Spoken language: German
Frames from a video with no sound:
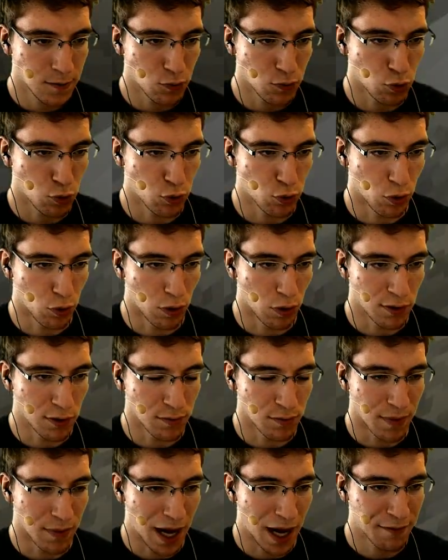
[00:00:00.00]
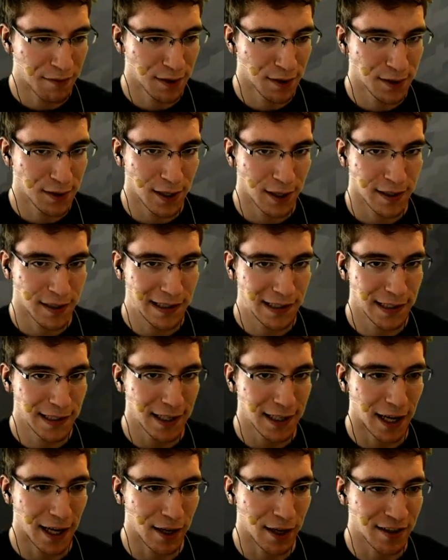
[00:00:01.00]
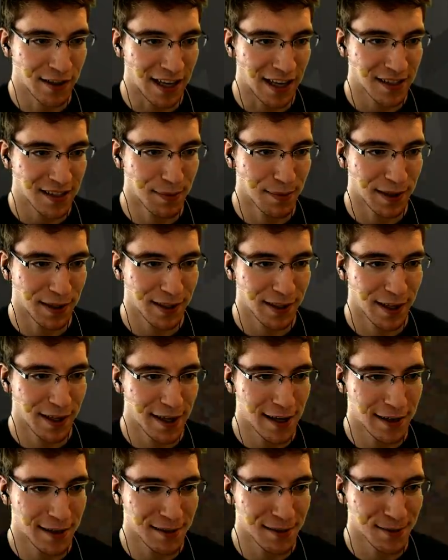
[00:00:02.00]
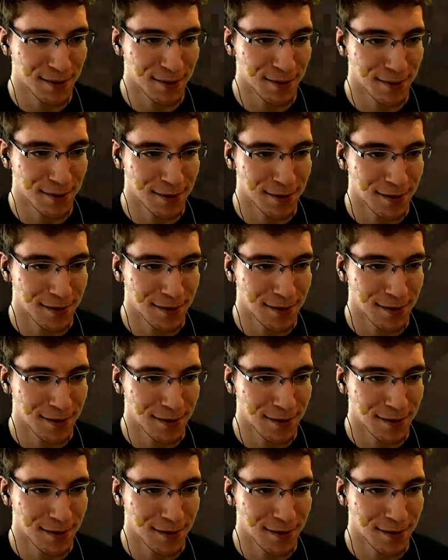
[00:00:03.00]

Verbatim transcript: Wieso? Also Marvel ist ja jetzt nicht gerade das Material, das... Du weißt, wie